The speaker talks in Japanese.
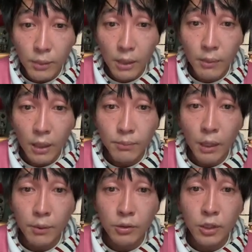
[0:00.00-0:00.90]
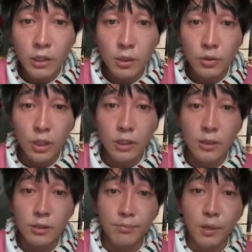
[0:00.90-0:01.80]
バイバイ、バイバイ、お疲れ様、お疲れ
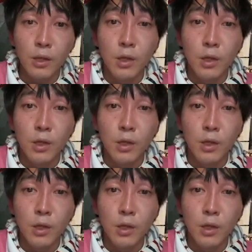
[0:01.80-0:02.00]
様です。